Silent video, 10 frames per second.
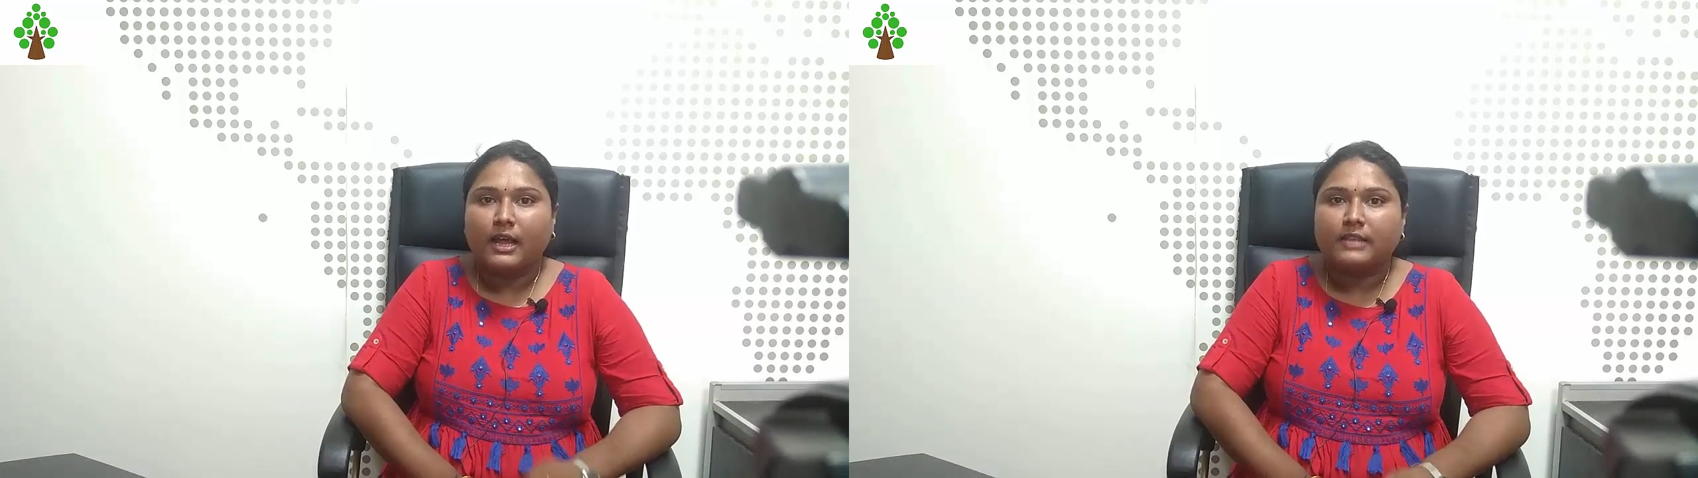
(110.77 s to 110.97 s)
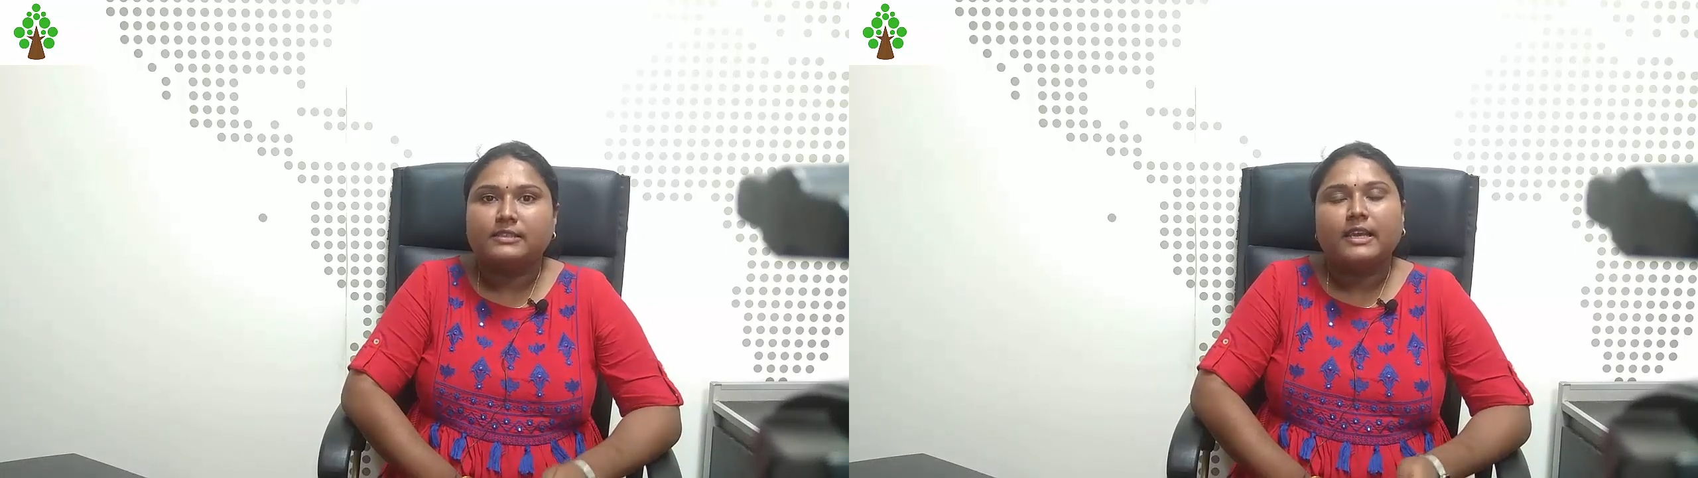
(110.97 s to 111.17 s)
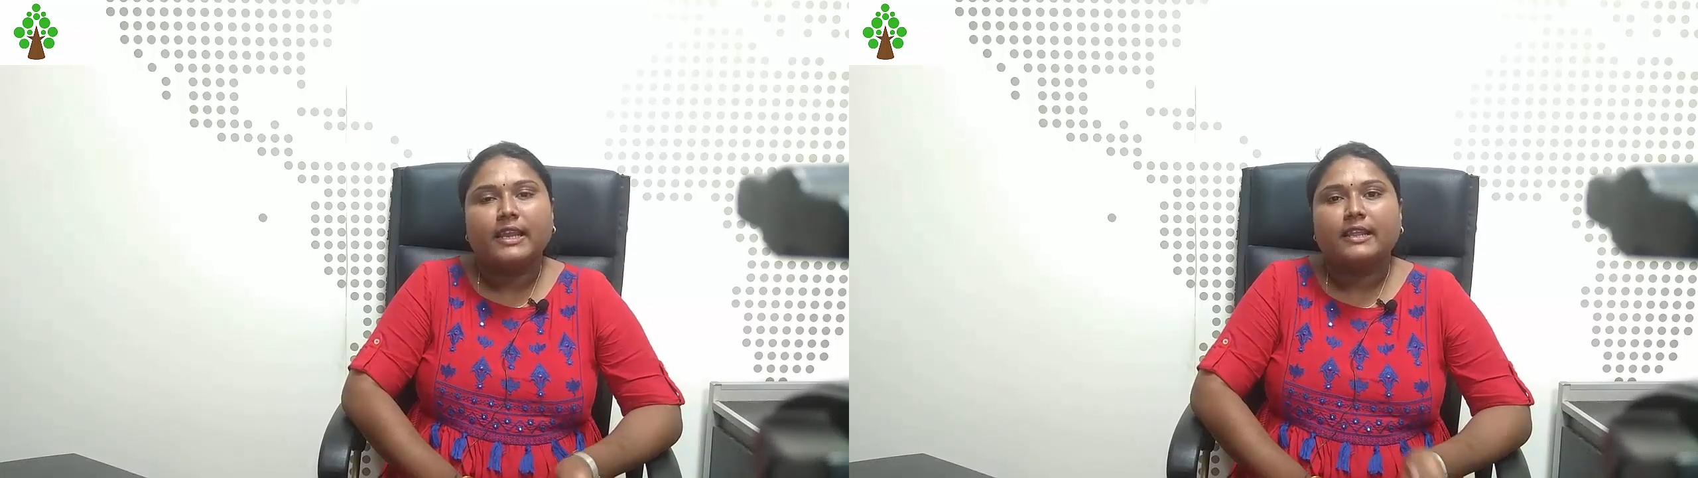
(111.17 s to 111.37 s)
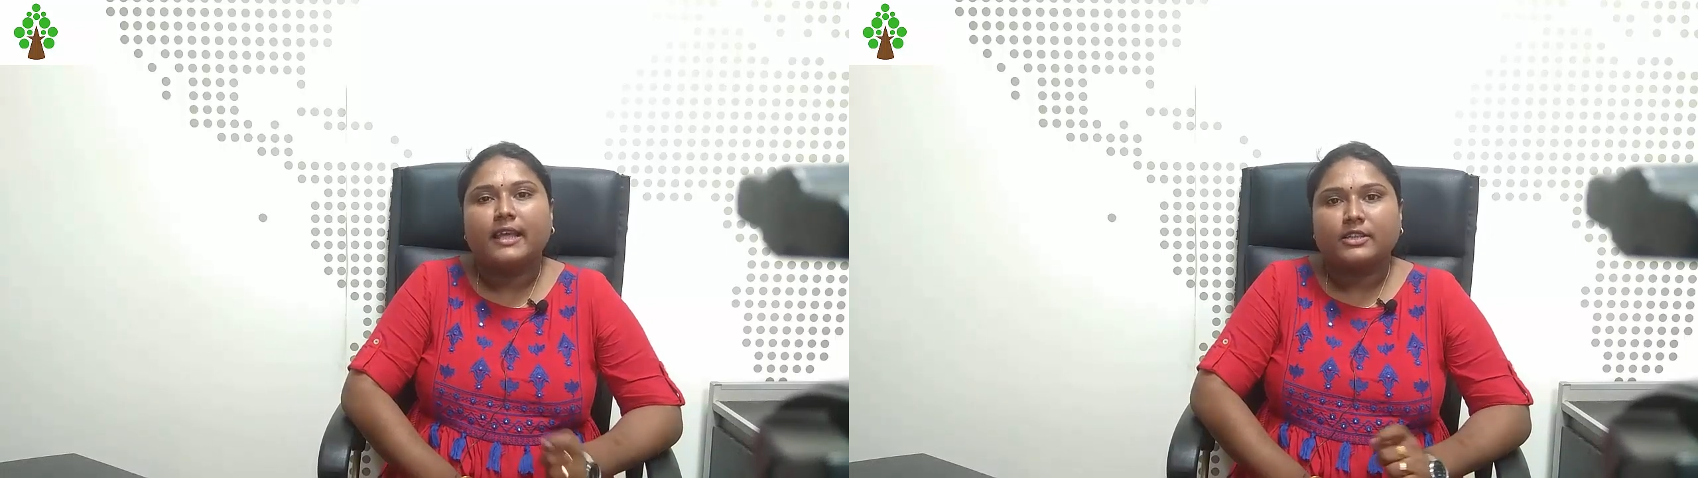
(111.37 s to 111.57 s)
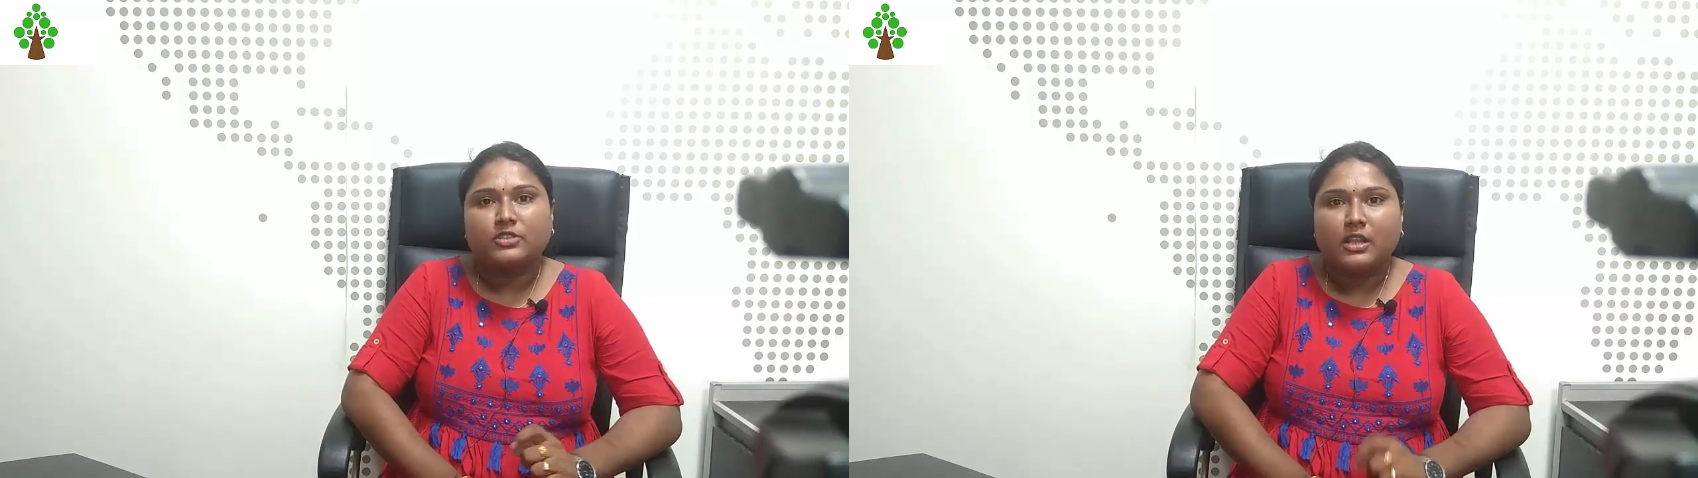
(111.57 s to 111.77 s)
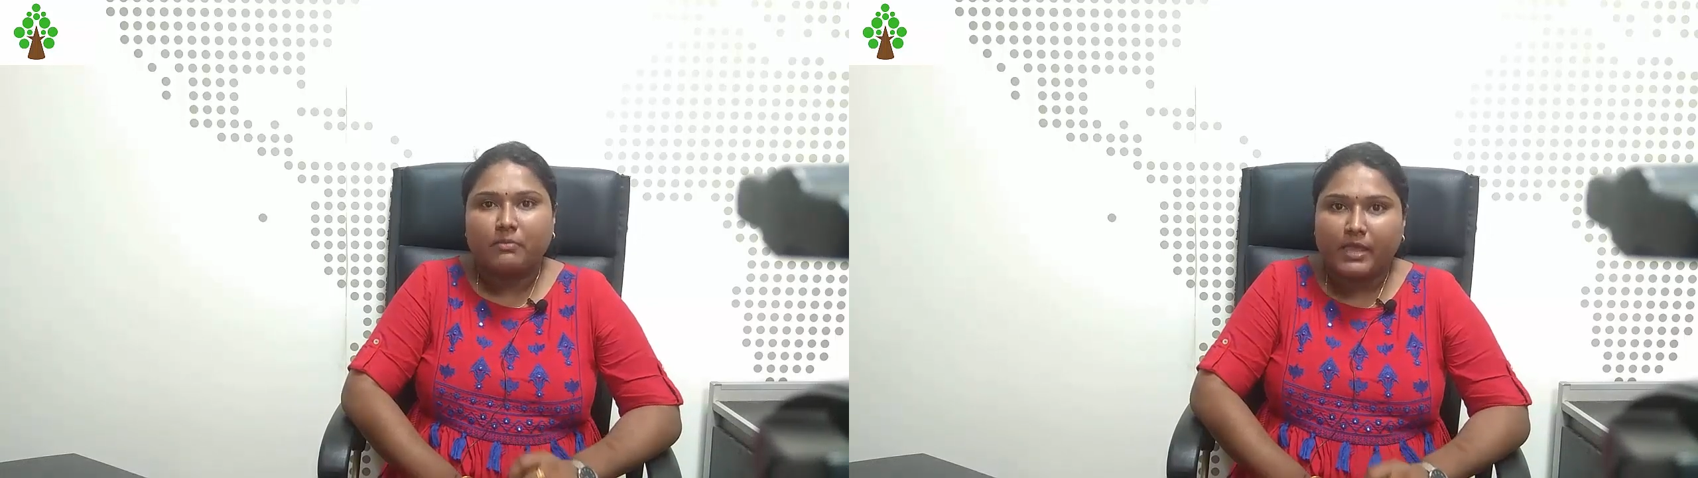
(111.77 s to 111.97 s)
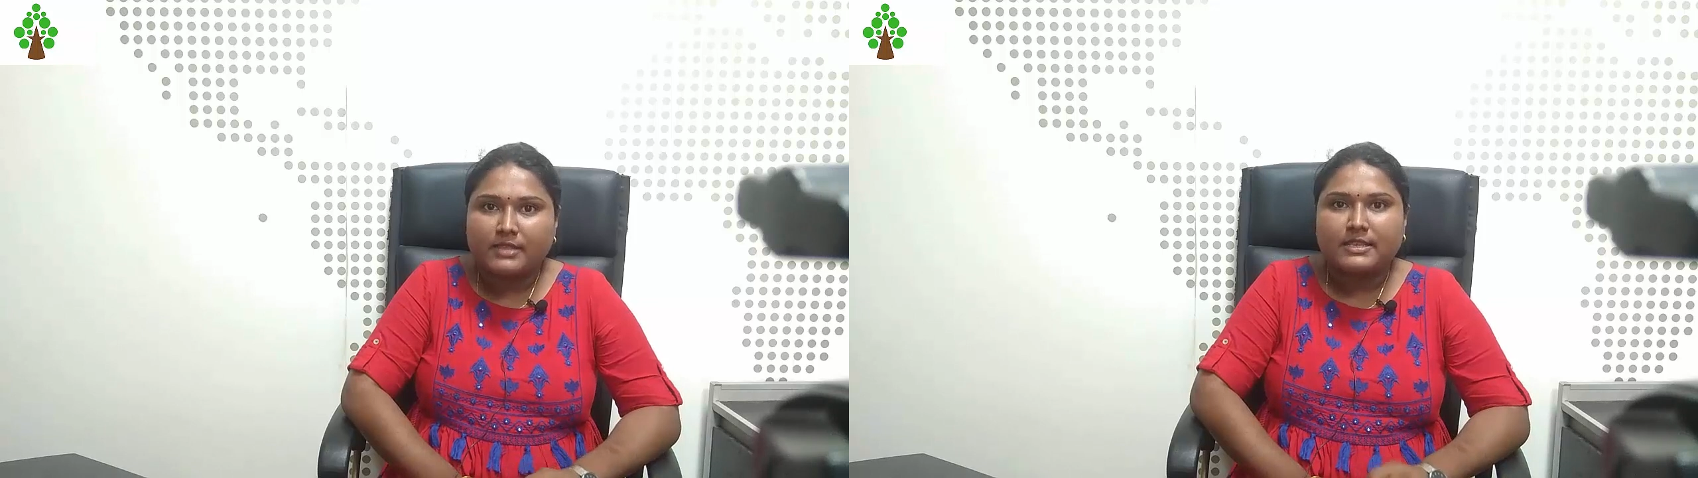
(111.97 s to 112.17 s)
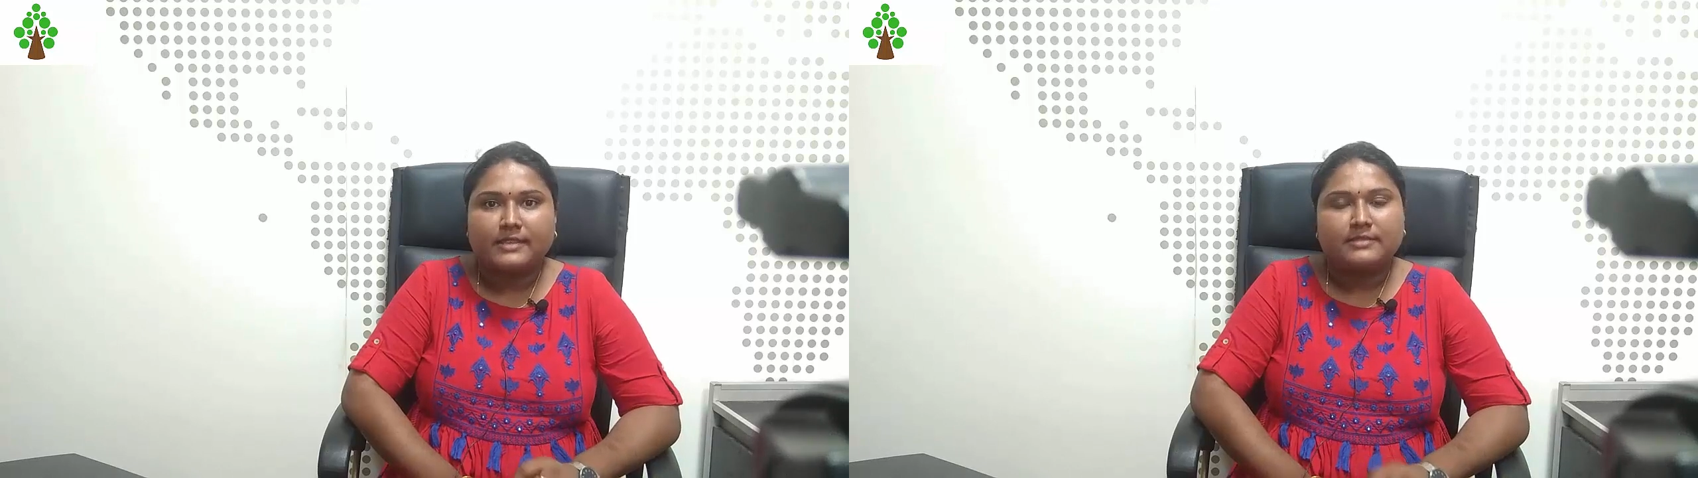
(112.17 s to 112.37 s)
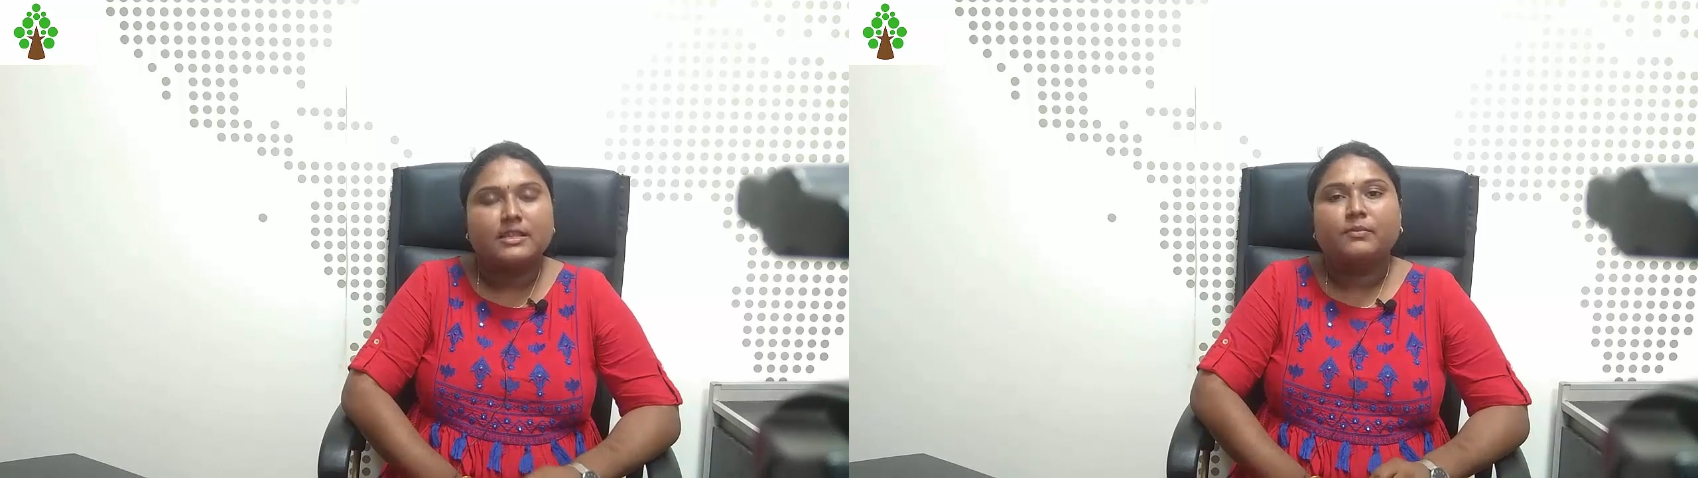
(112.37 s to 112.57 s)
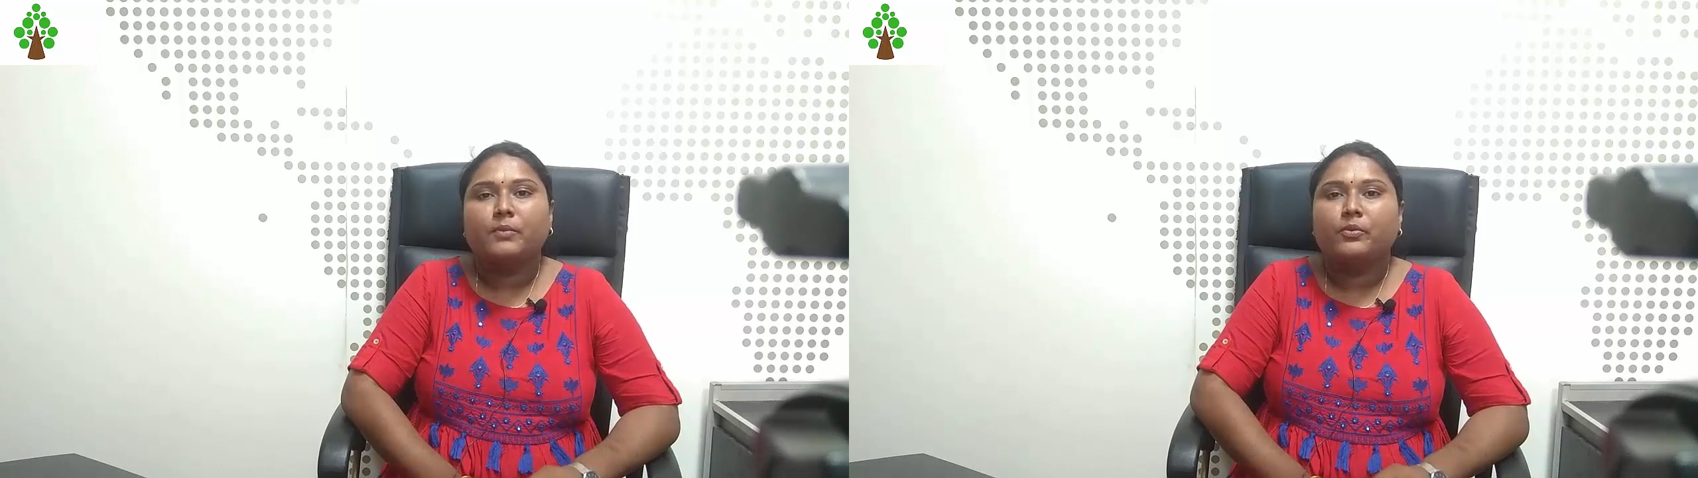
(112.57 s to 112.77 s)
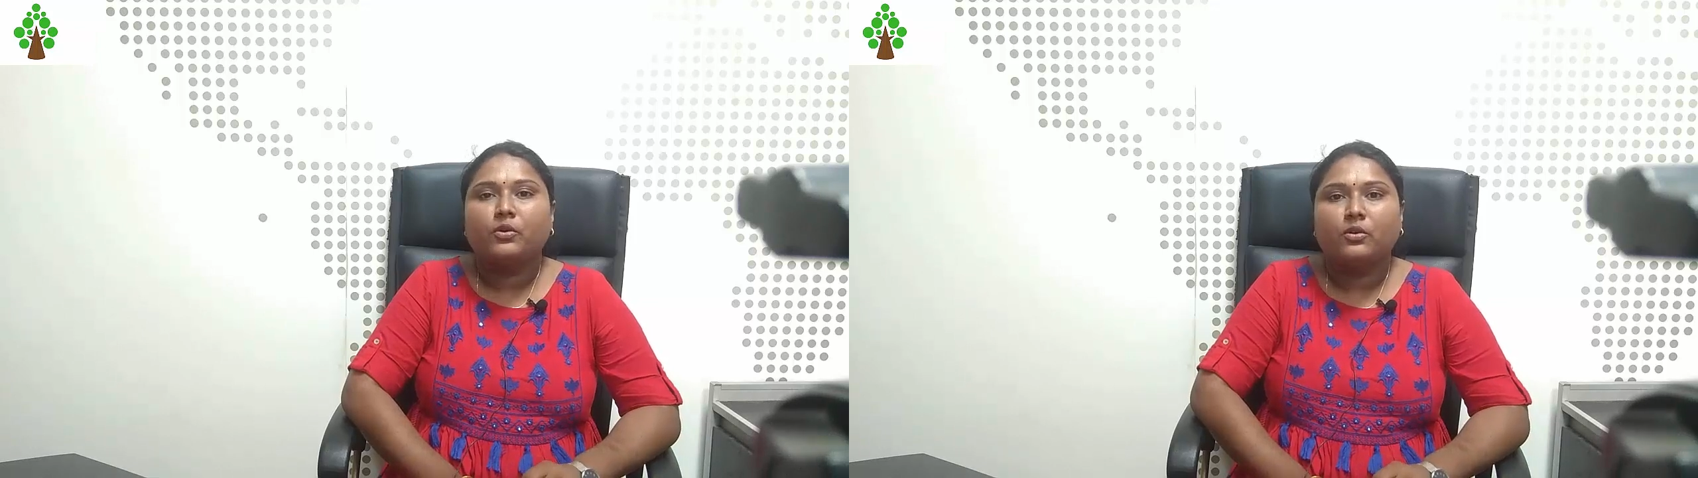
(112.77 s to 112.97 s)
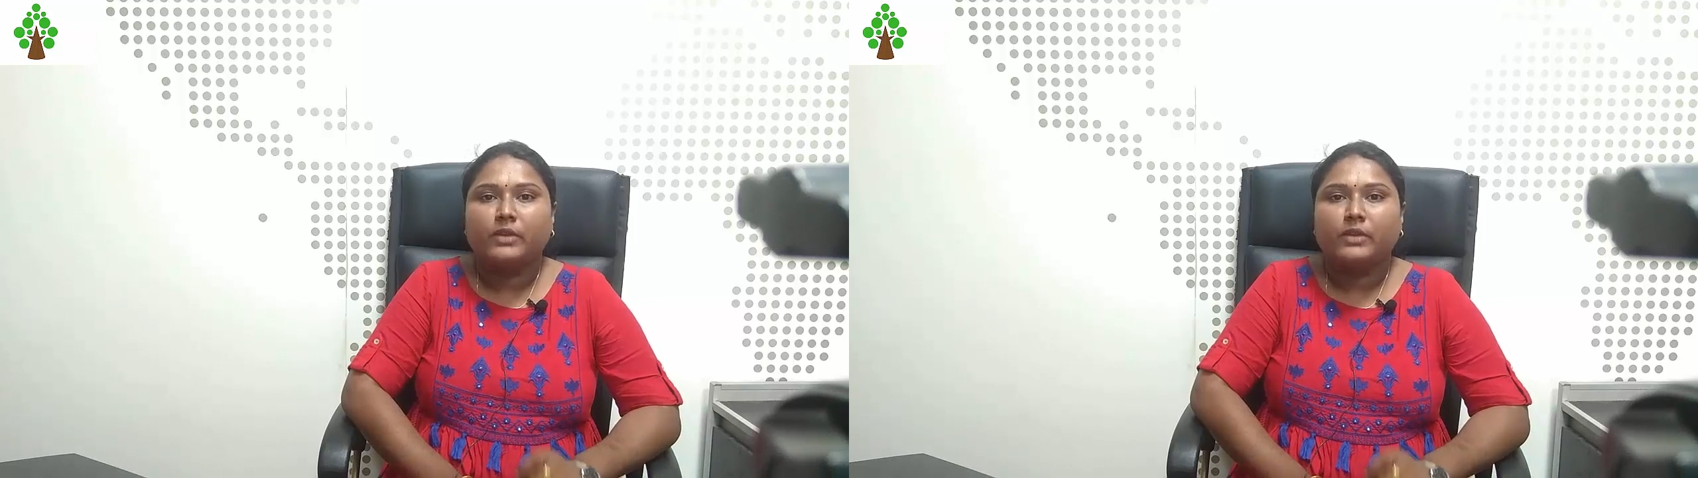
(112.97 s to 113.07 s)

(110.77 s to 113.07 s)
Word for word: அதுதான் எனக்கு ஆக்சுவலா மெயின்ஸ் எக்ஸாம் அப்போ